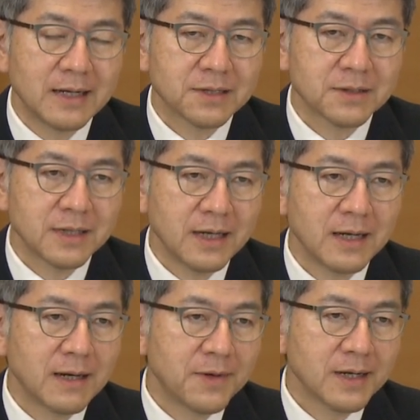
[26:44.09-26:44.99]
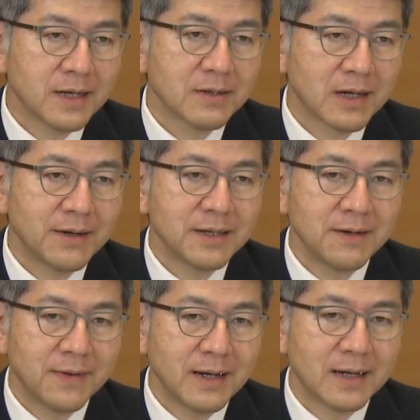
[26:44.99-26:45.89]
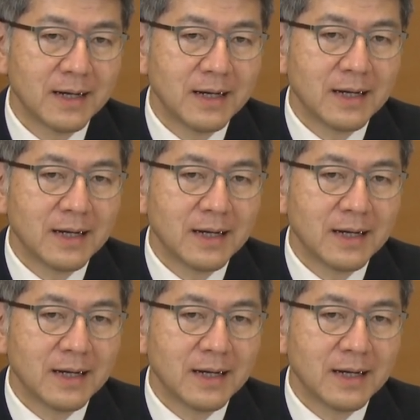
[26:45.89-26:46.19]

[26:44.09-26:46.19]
そしてアメリカの側には